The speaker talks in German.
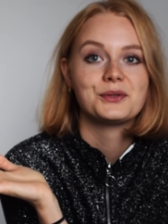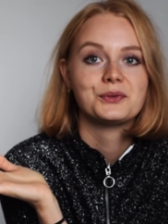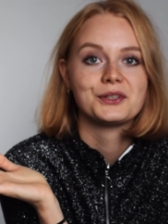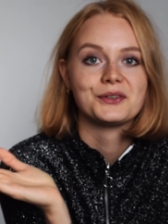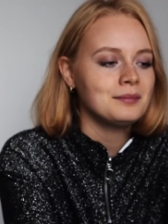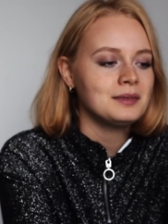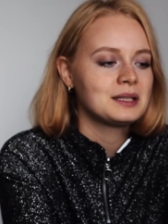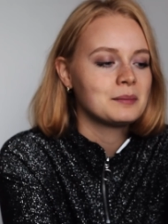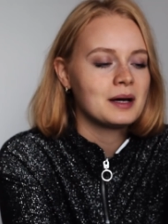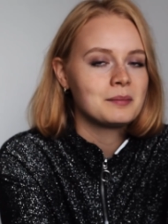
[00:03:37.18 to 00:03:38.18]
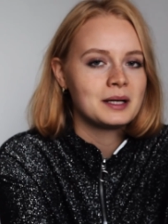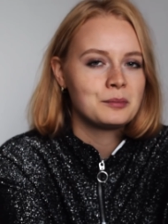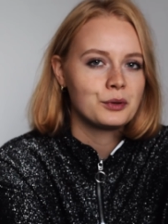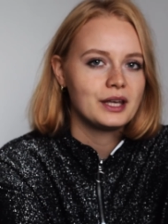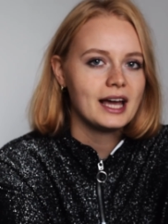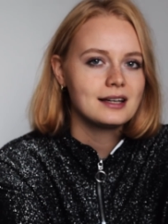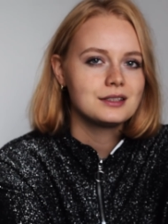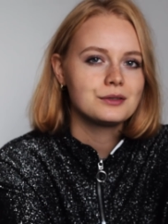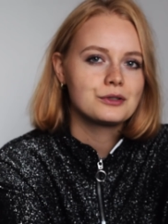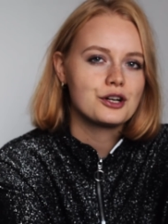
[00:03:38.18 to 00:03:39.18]
who knows. Ich mache meine
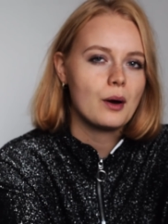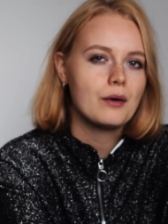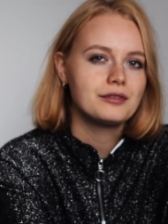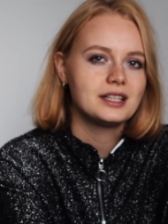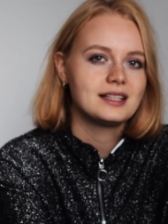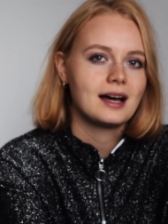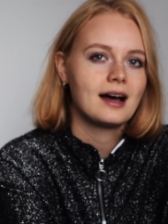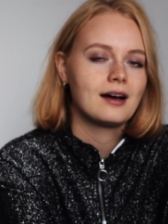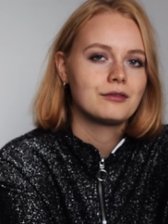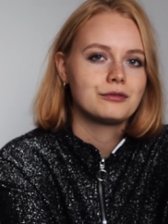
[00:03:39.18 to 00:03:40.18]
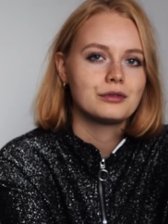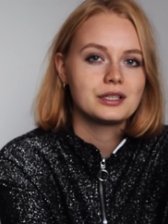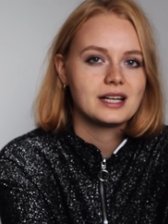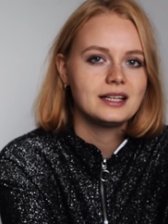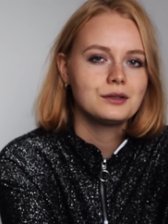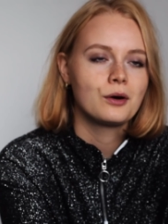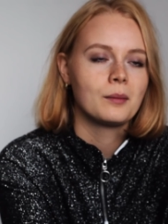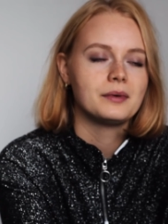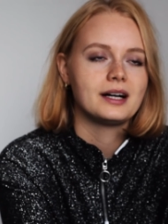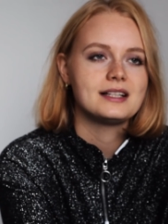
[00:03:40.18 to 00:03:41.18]
Projekte und schaue, wie ich da, wo ich da
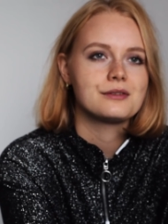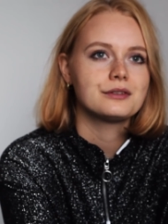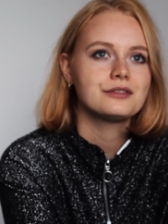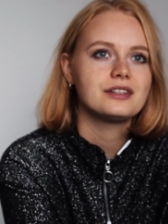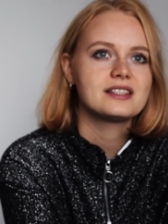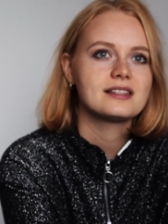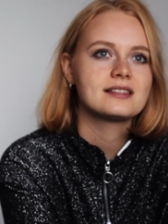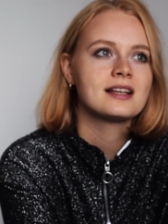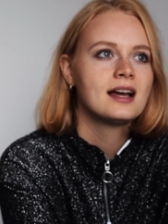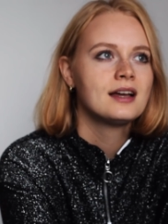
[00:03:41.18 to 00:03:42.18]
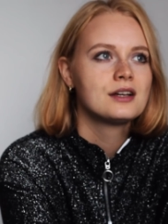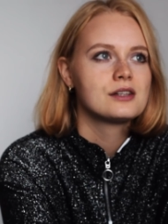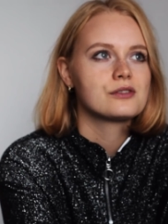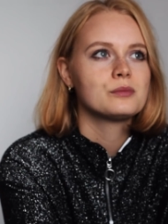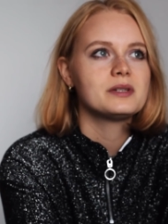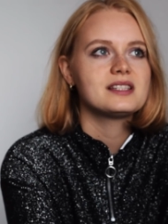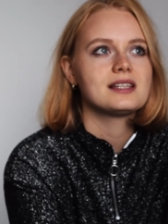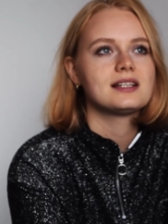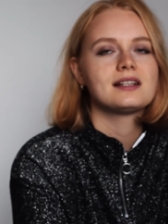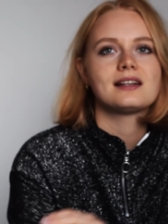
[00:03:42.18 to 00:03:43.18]
hinkomme. Also irgendwie ist es so ein
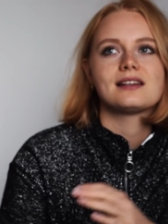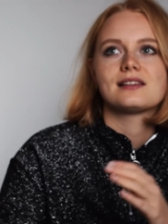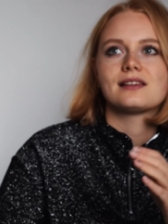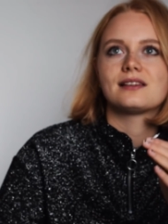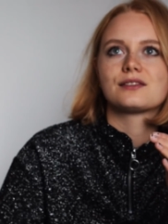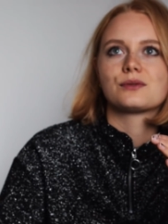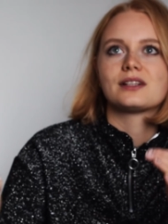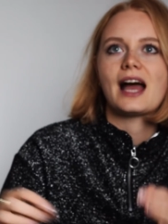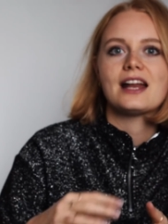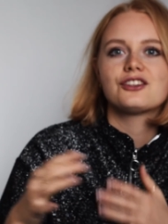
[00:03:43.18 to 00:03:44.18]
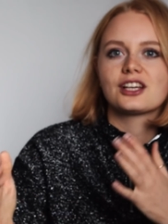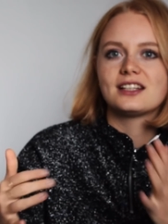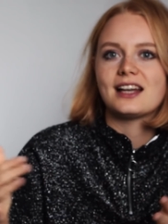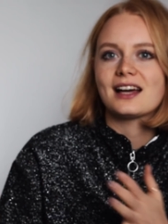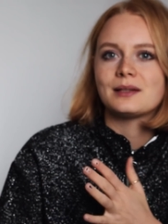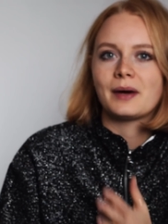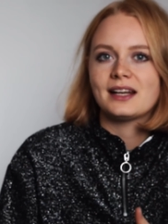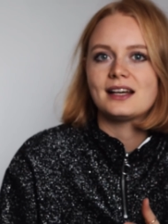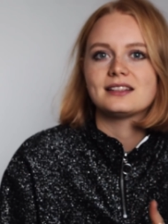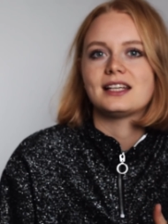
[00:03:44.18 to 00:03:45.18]
bisschen so einen einen Schritt nach dem
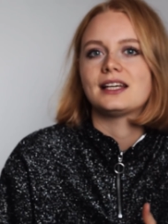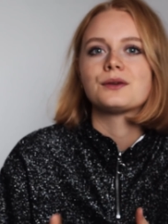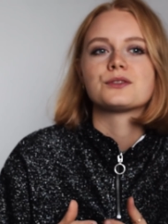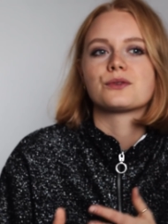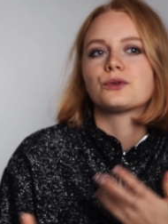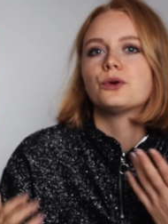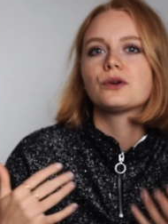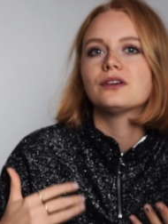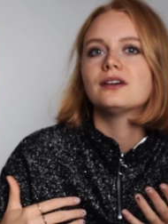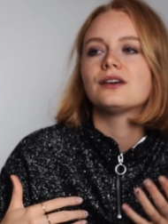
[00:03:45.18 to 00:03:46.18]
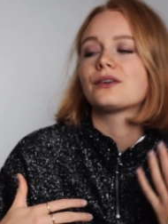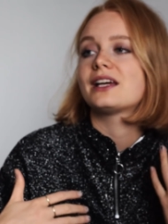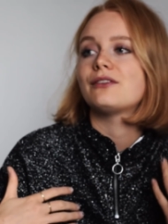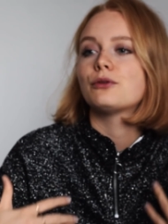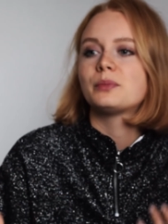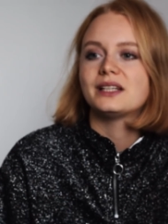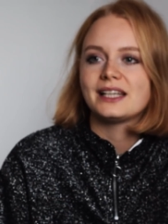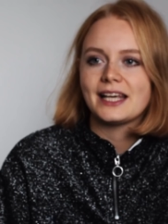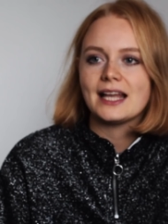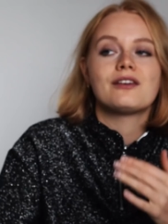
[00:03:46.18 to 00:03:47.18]
anderen gehen und so ein gucken, okay, wo bin
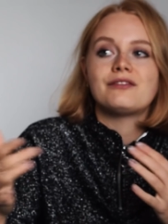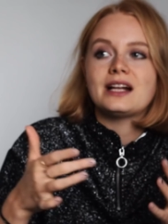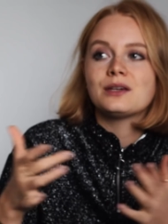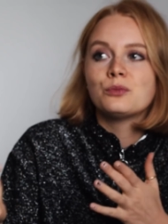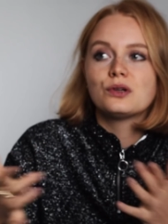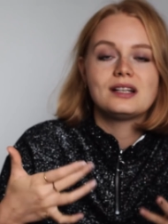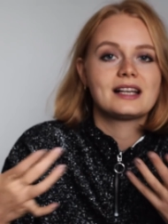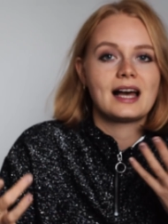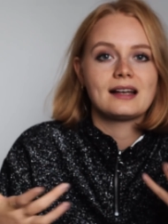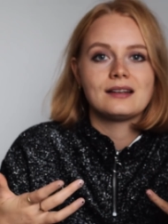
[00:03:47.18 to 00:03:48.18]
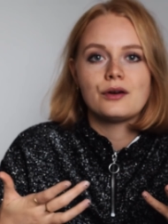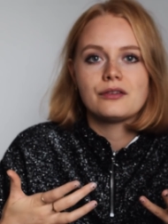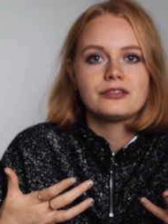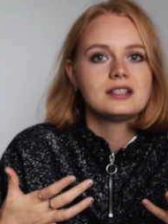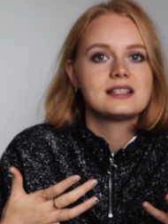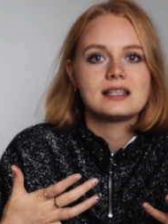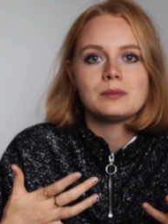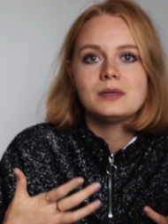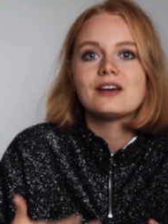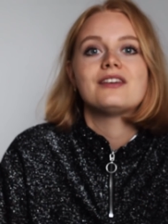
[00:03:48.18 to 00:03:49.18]
ich jetzt? Welche Möglichkeiten eröffnen sich
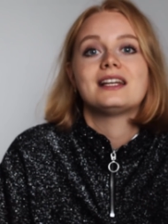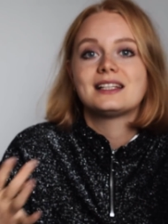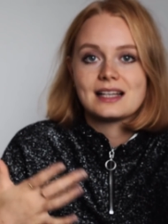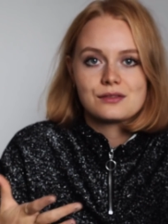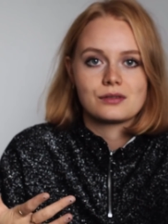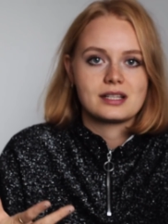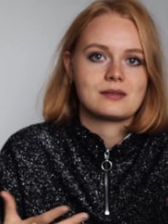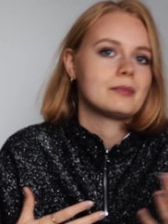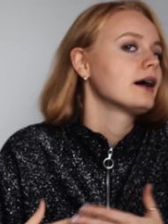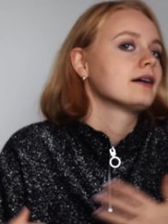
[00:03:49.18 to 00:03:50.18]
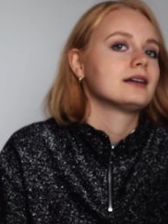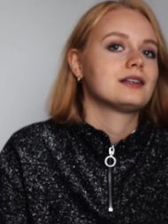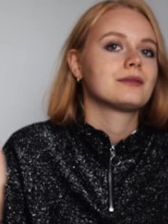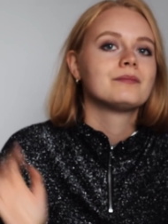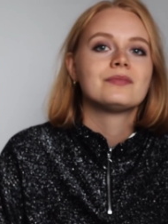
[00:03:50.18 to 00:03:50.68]
mir, wenn ich das und das mache? Ich